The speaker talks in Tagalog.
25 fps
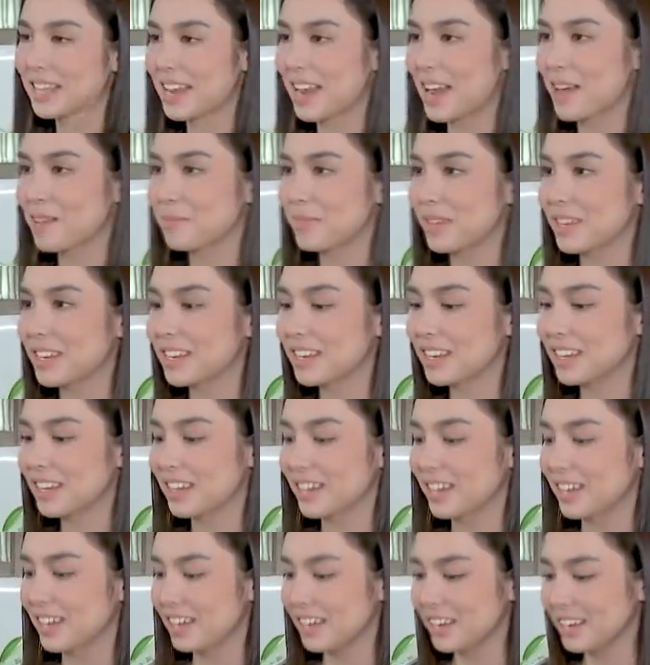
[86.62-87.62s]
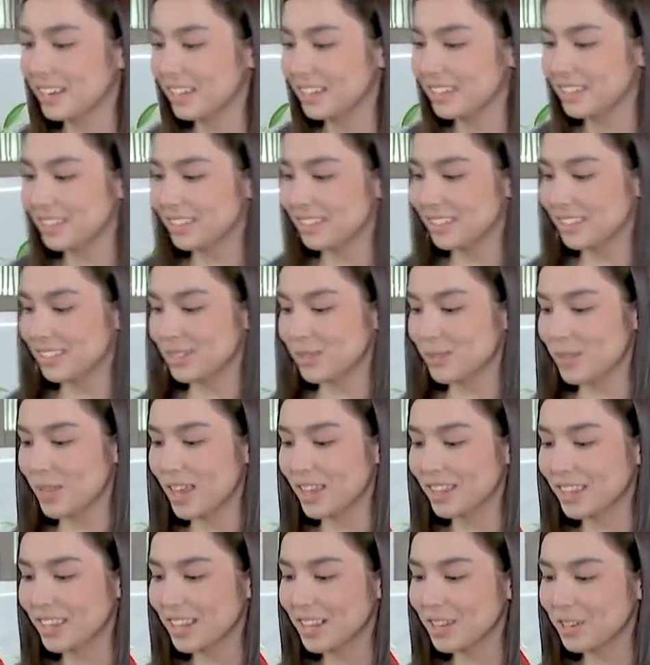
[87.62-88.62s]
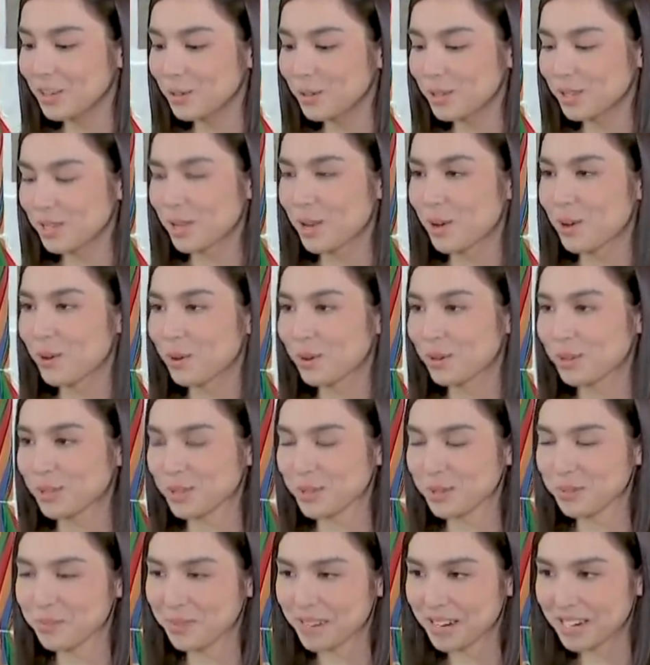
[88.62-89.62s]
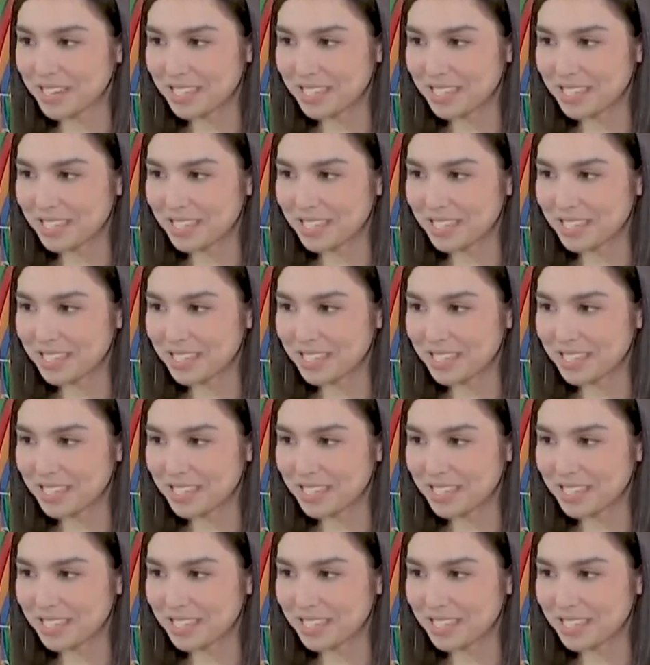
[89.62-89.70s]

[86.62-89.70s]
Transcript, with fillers: namin. Ano? Snerte lang ko sa customer,